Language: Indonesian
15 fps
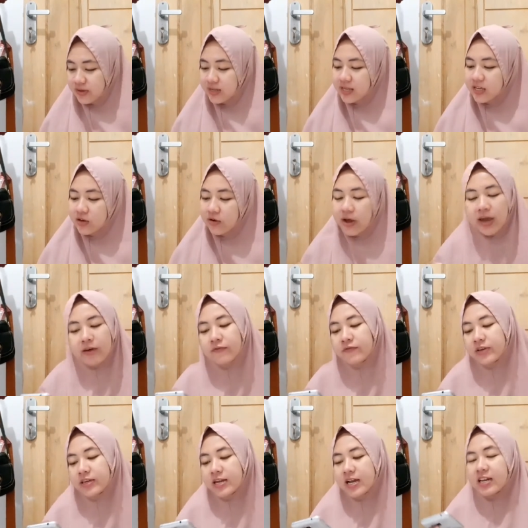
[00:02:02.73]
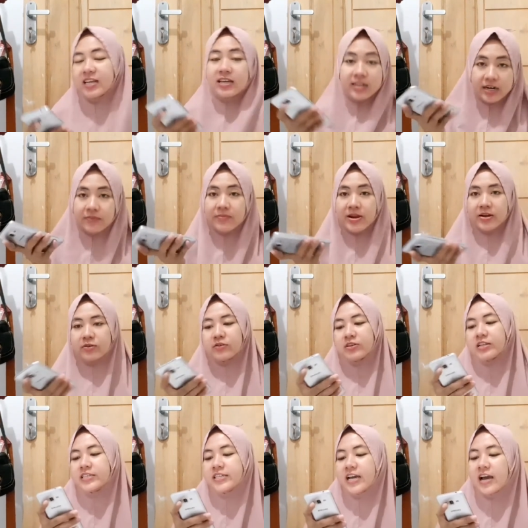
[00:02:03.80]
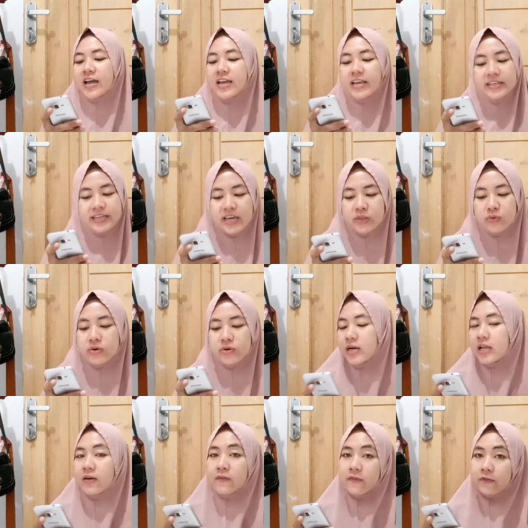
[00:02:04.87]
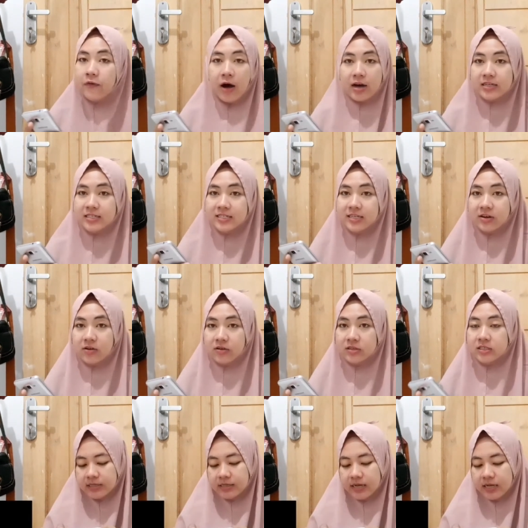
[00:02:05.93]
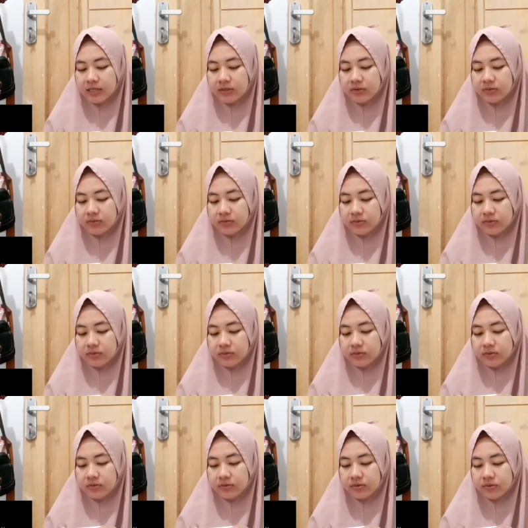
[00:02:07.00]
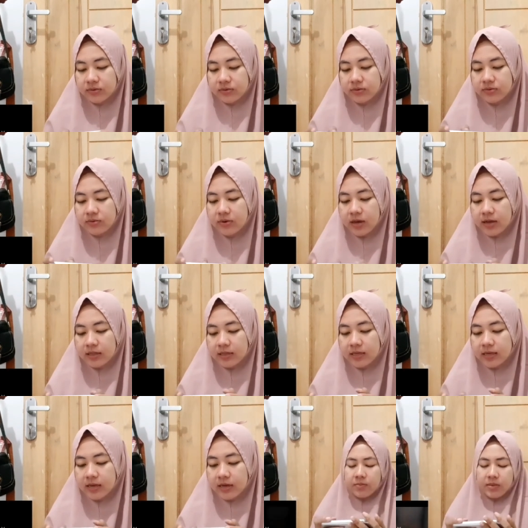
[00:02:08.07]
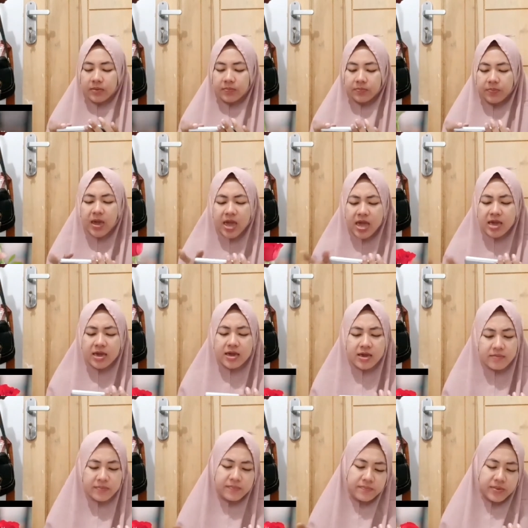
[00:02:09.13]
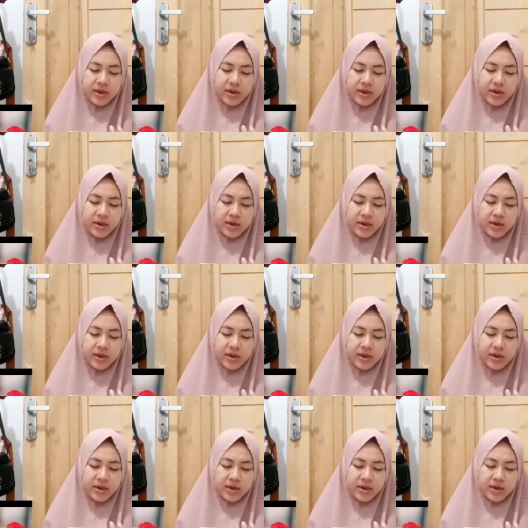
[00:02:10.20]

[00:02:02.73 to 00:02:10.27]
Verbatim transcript: video MV dari girl band Indonesia yaitu dari Rose 1 2 3 Babe